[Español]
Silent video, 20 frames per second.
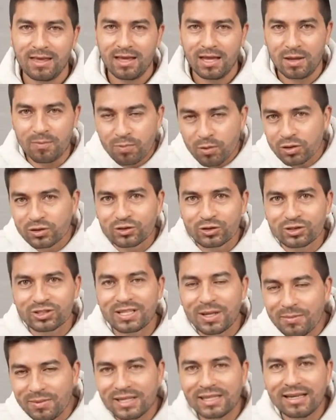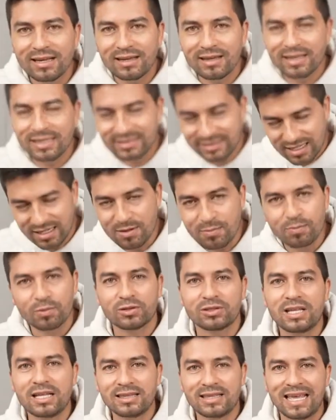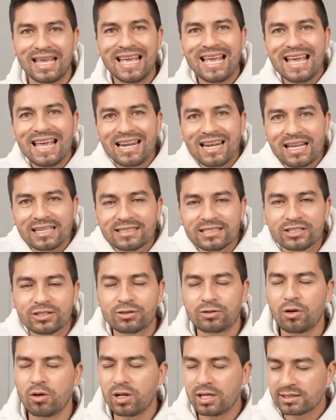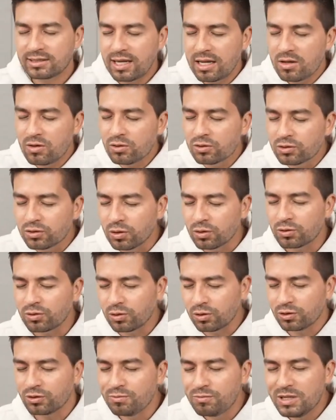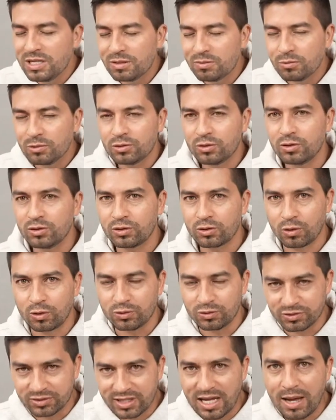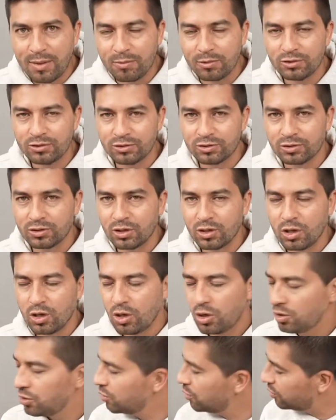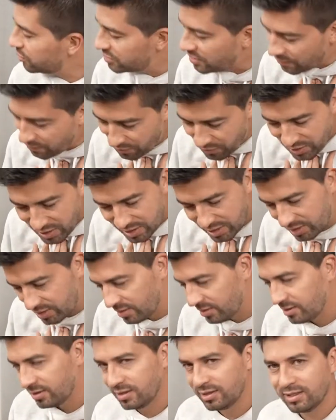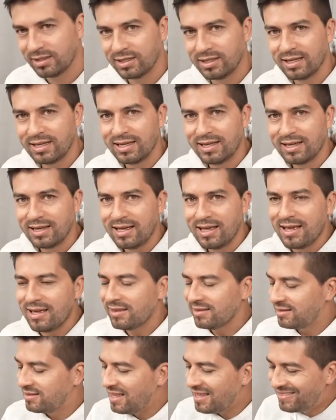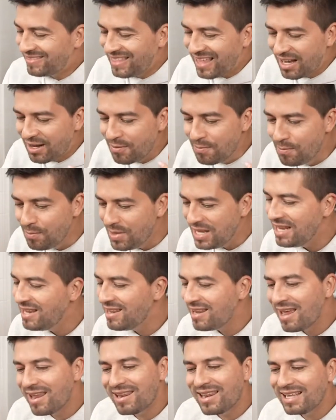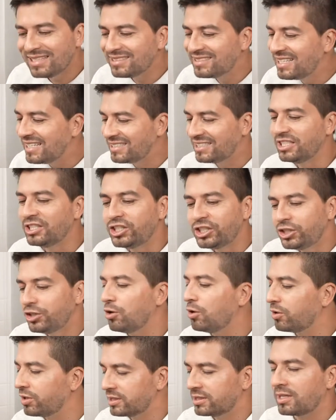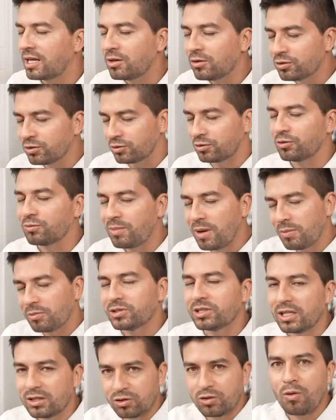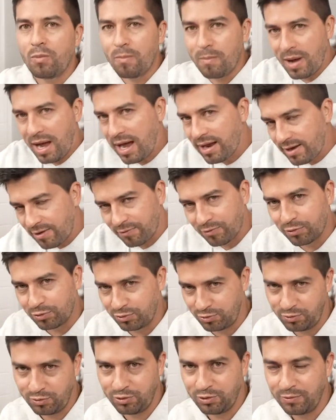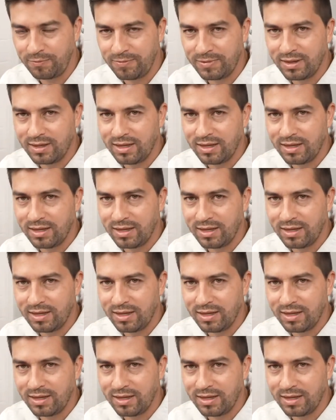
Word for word: Y por eso este tema es tan importante. Las historias que nosotros mismos nos contamos nos definen. Determinan las decisiones que nosotros vamos a tomar a futuro.